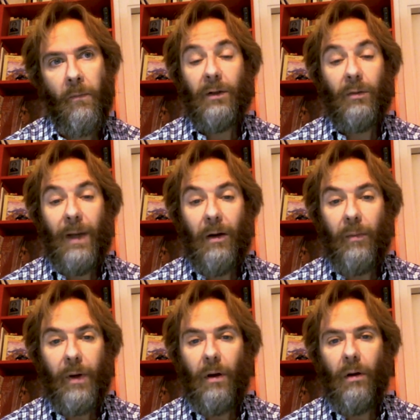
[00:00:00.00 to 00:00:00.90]
È stato
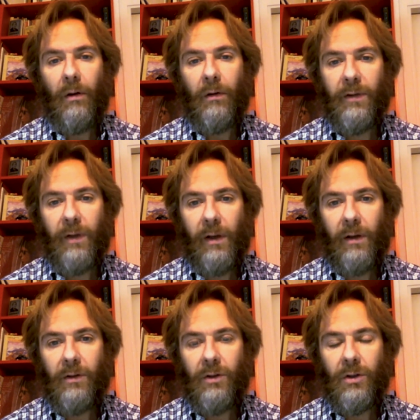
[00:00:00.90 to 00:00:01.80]
bello però
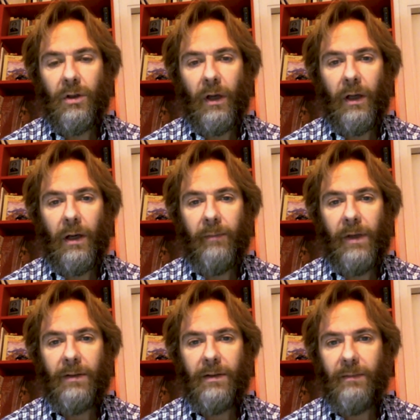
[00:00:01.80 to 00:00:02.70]
inserirci anche la
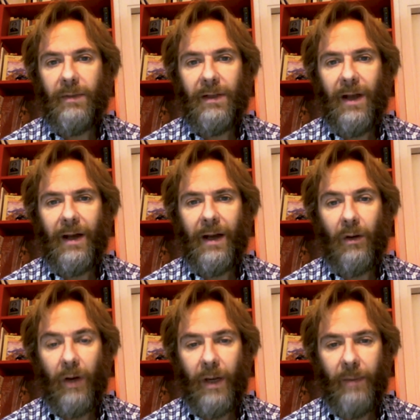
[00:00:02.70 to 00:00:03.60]
mia sensibilità,
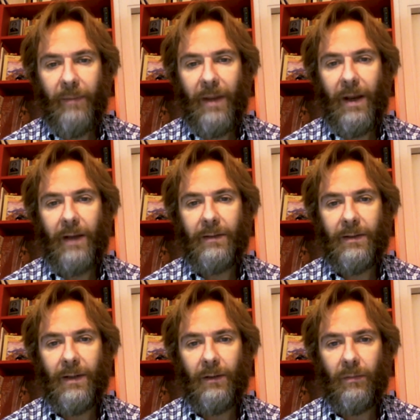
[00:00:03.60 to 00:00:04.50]
credo anche per me è
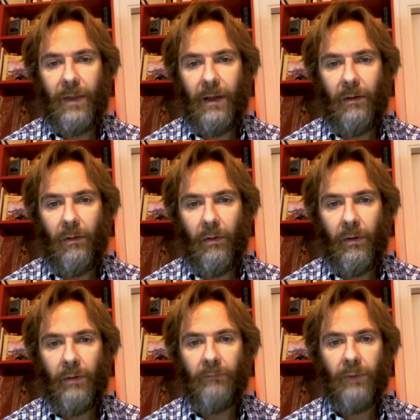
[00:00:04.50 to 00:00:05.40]
stato bello
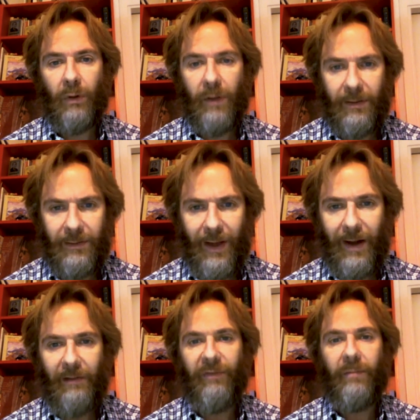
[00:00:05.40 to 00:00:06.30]
introiettare
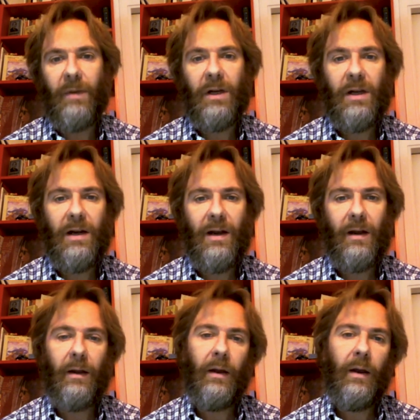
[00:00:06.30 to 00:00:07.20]
il femminile,
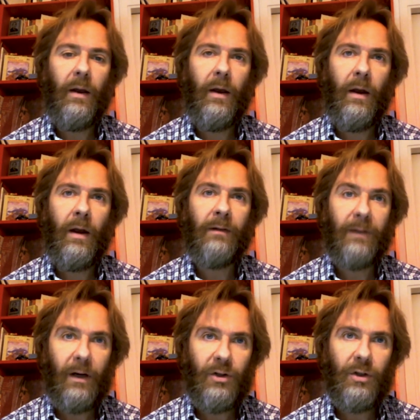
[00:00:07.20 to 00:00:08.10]
eh,
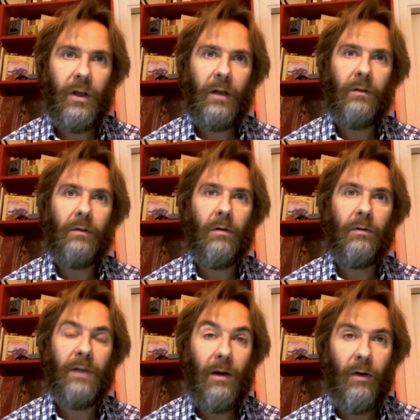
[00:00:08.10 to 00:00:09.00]
entrarci dentro,
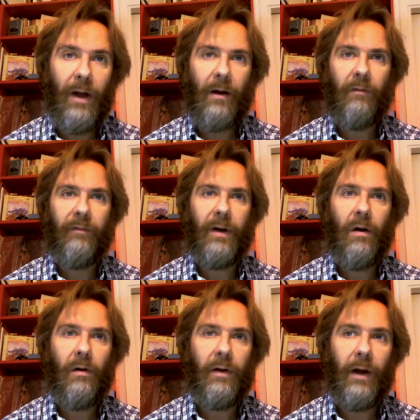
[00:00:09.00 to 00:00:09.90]
dialogare con
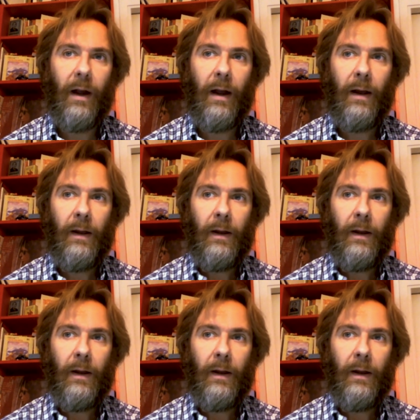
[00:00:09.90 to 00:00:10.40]
Veronica,